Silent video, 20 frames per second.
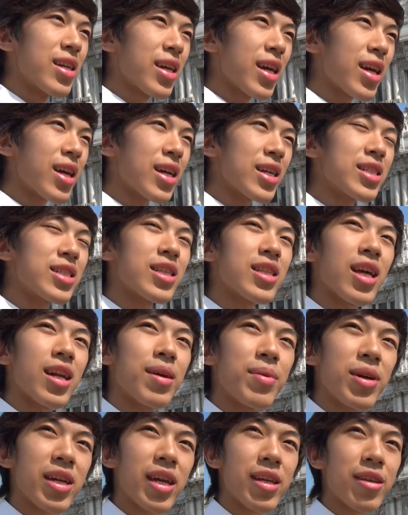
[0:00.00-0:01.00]
警戒してたら
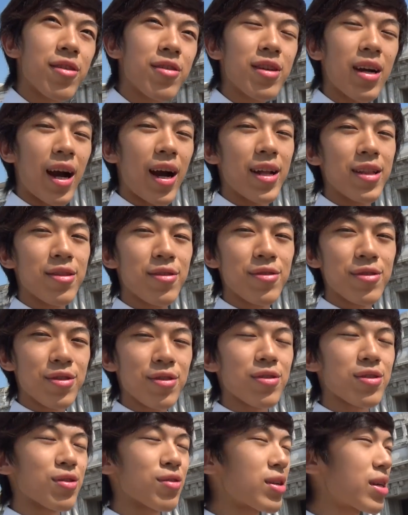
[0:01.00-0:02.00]
ば結局案の
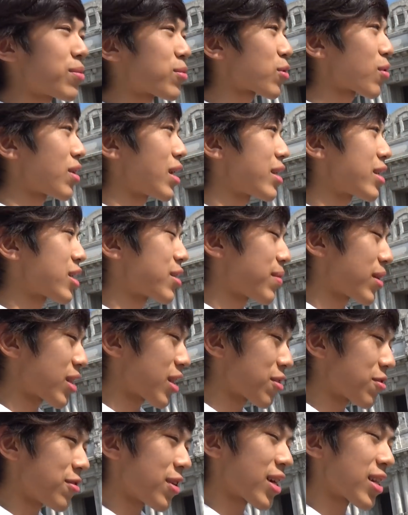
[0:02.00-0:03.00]
定それでも取られてしまっ
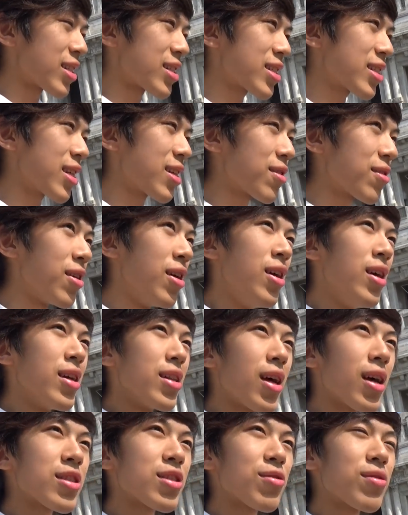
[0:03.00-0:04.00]
たというわけですけれど
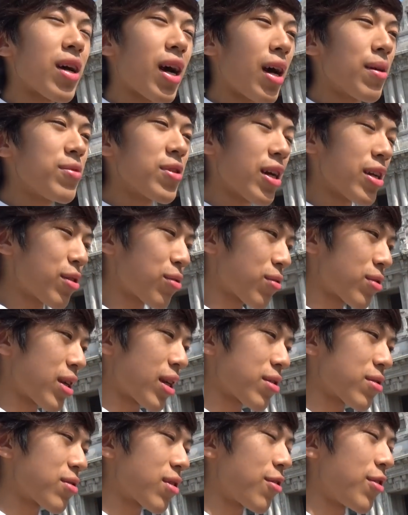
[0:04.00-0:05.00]
なぜそんな危ないところ
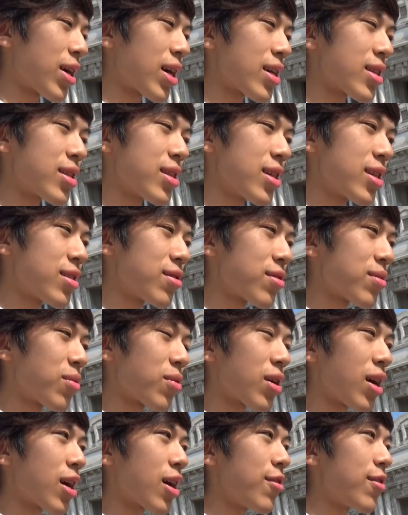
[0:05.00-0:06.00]
だというのが分かっているのに
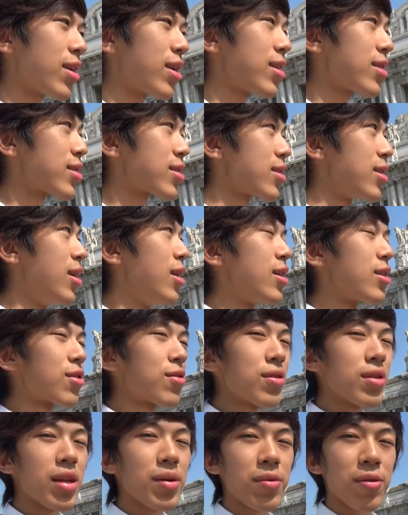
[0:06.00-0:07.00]
もかかわらず
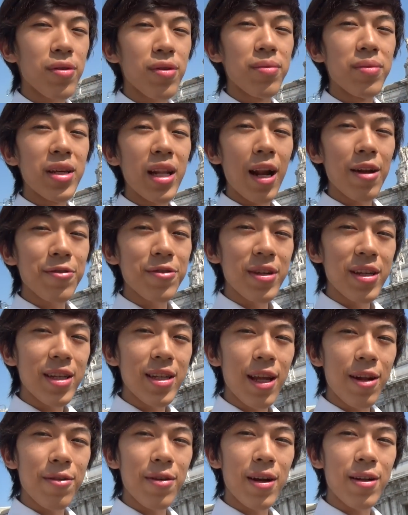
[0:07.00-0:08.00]
そんでもこのミラノに来
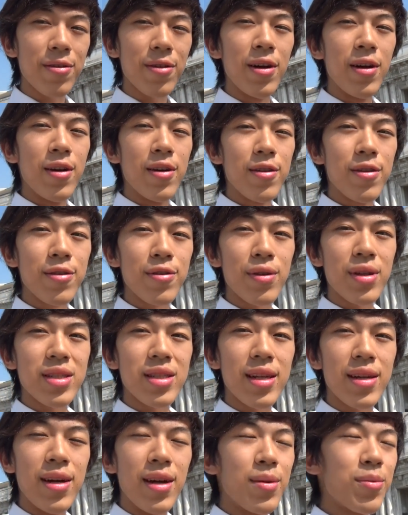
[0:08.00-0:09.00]
たのかというとで
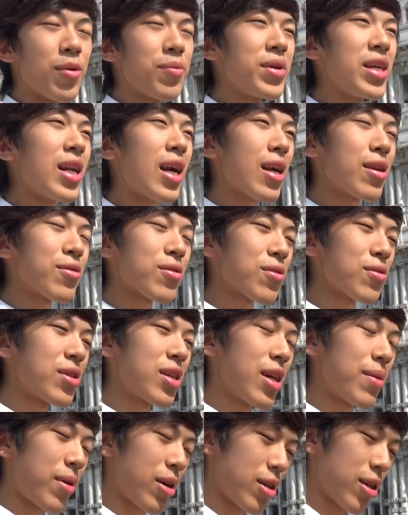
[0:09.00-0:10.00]
すねもうミラノと
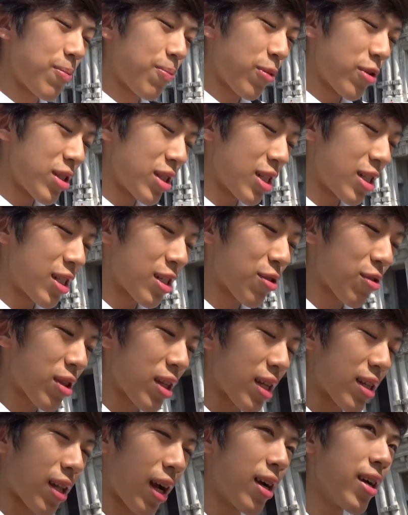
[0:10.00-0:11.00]
いえば日本人にとっ
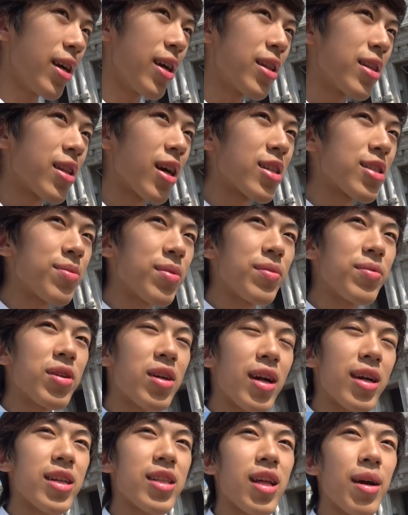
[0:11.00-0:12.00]
ては大変馴染み
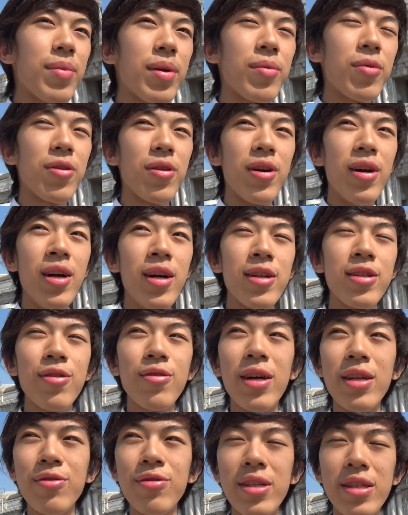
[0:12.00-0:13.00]
深い食べ物そ
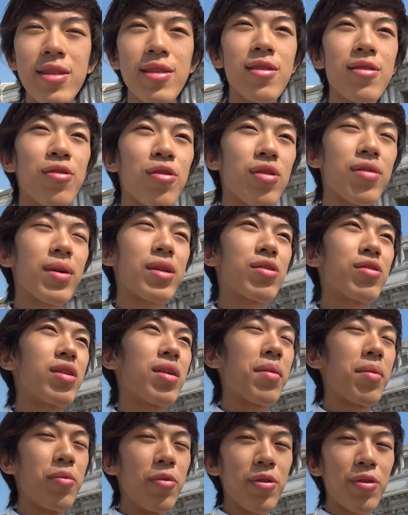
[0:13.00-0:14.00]
の後につく言葉とい
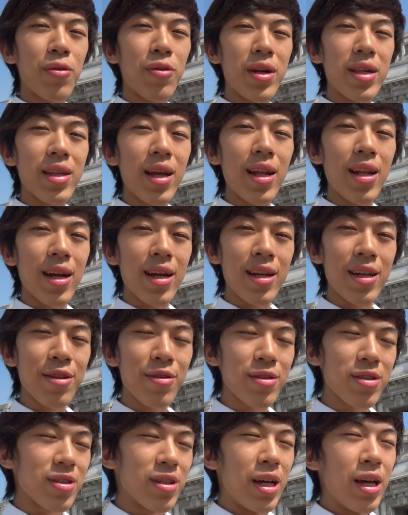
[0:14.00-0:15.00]
えばもうこれただ一
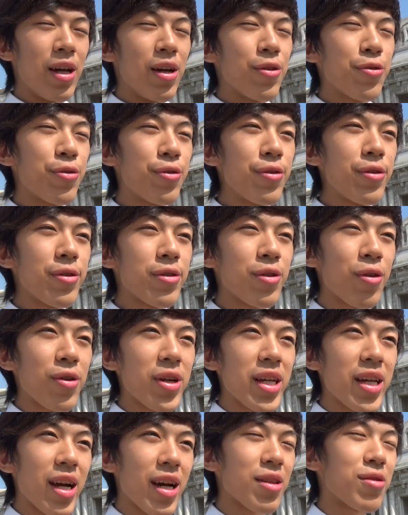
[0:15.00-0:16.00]
一つ
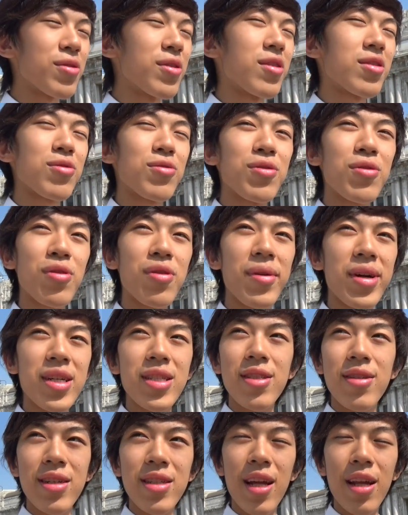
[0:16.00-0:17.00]
フードリアとそういう言葉が
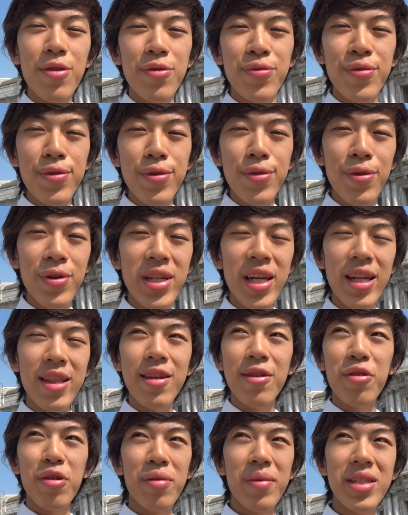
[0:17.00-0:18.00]
使われですあのフードリアっ
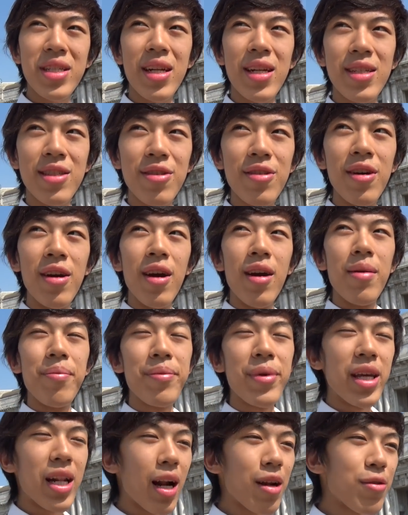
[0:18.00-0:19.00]
ていう言葉じゃないですよ
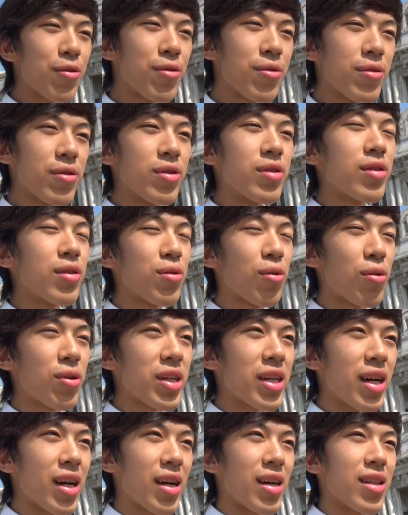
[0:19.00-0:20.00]
ミラノ風
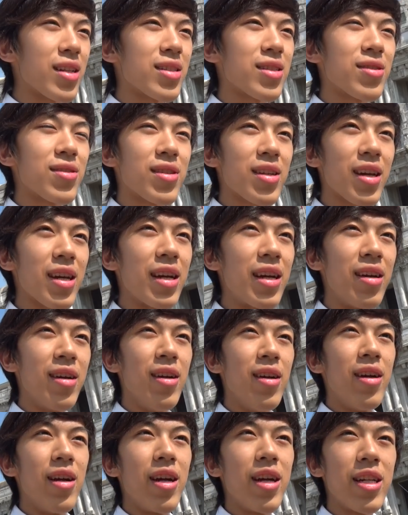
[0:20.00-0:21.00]
ドリアですよね
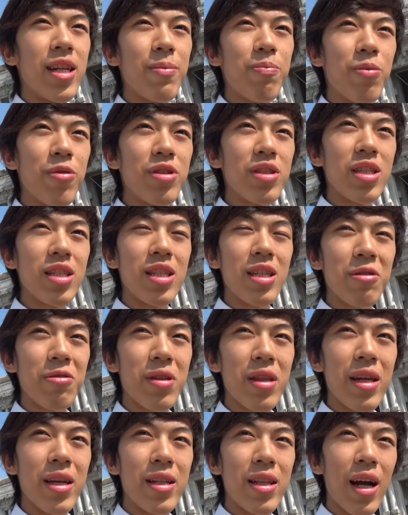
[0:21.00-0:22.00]
日本人にとっ
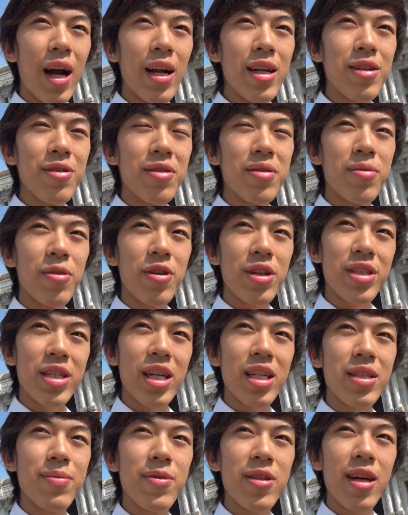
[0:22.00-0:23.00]
て何よりも
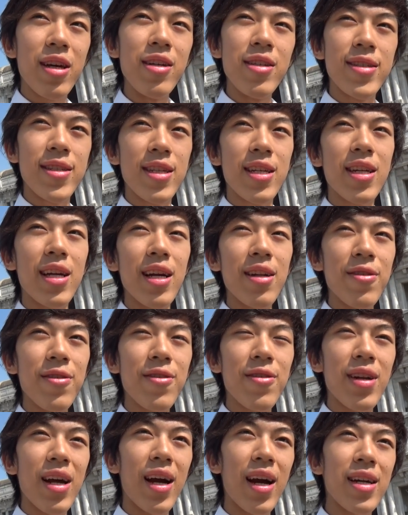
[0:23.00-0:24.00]
親しみのある実家の
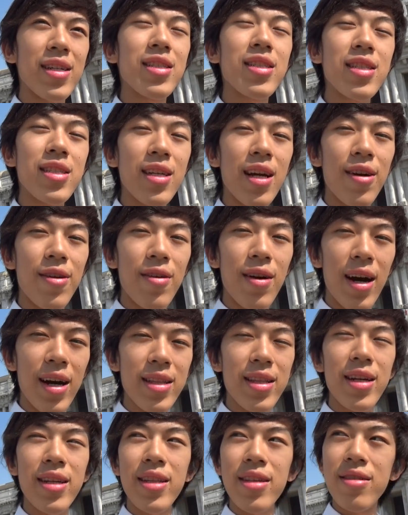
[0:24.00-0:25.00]
ような安心感を
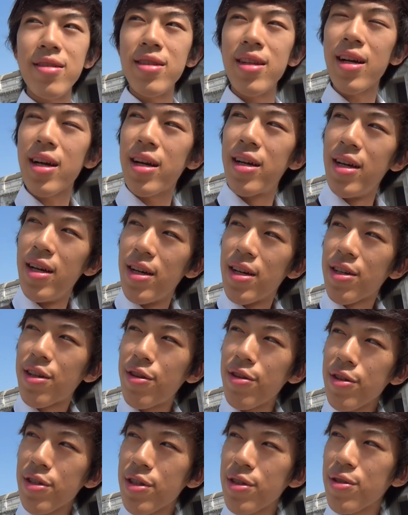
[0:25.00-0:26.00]
与えてくれる中で
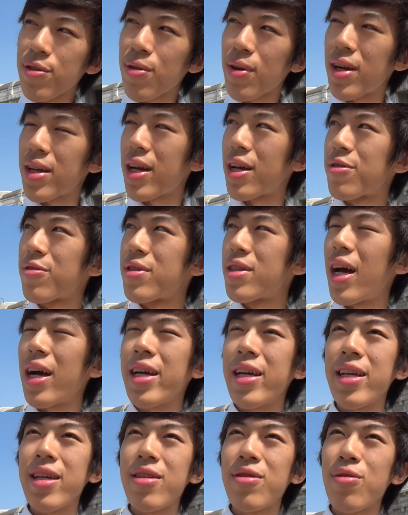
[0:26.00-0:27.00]
九州とかねあのな
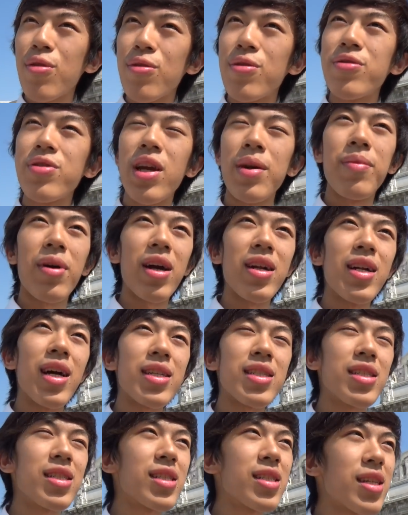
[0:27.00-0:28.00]
い都道府県もある
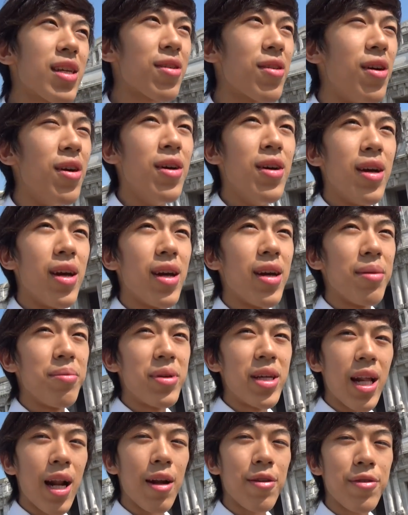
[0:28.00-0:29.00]
らしいんですけど、え
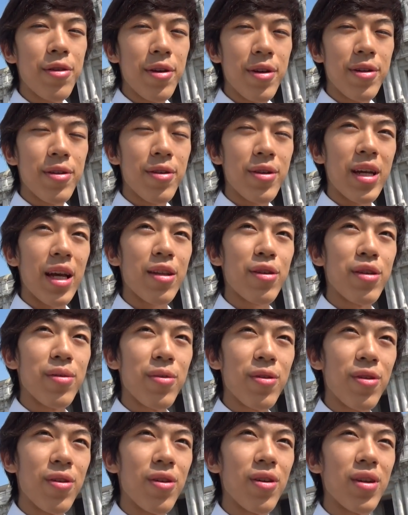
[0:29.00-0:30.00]
ミラノ風ドリアという
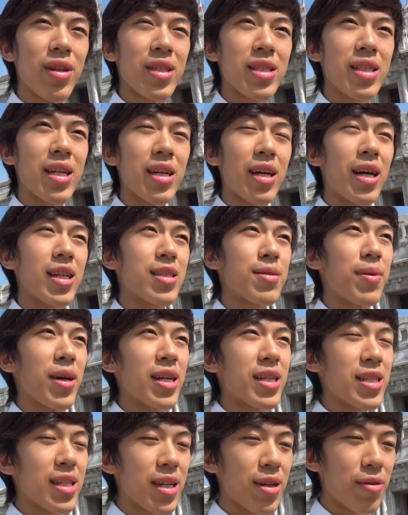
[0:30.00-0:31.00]
ものをですね発
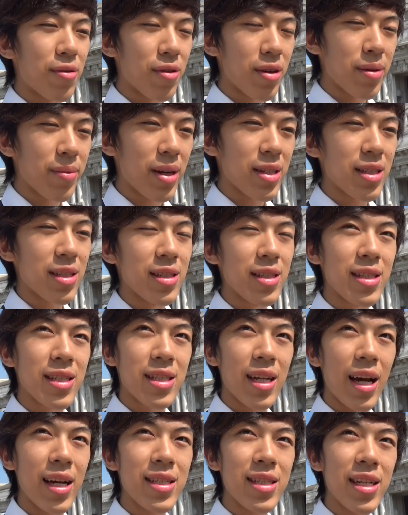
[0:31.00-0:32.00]
売しております
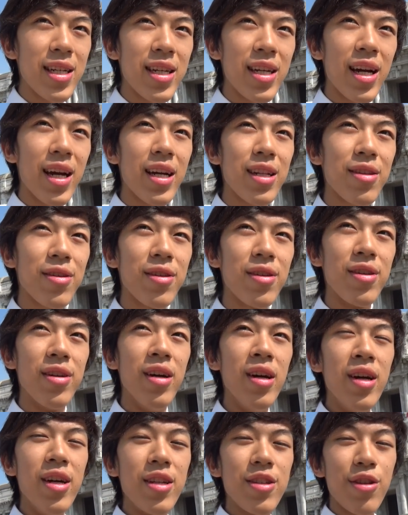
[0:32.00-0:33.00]
サイゼリアという
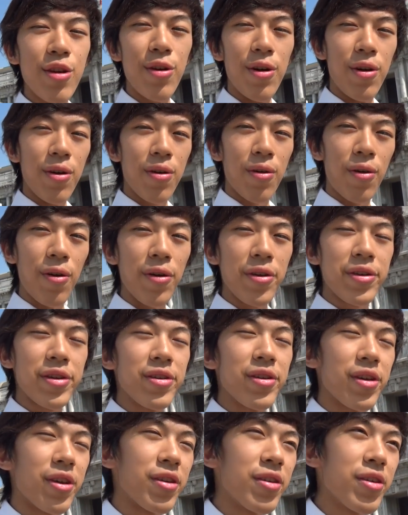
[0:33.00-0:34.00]
超高
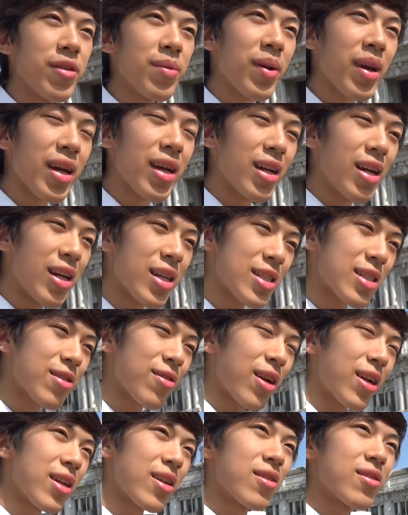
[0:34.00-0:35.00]
級有名
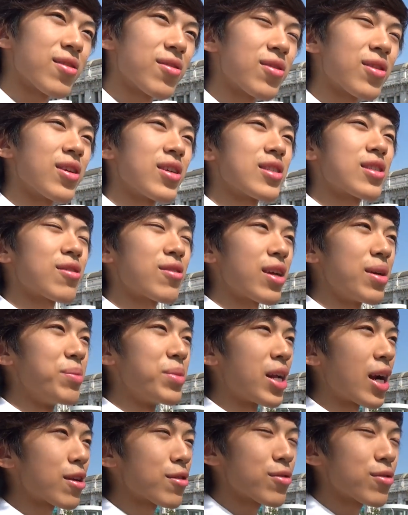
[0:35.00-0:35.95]
レストランのそのねミラ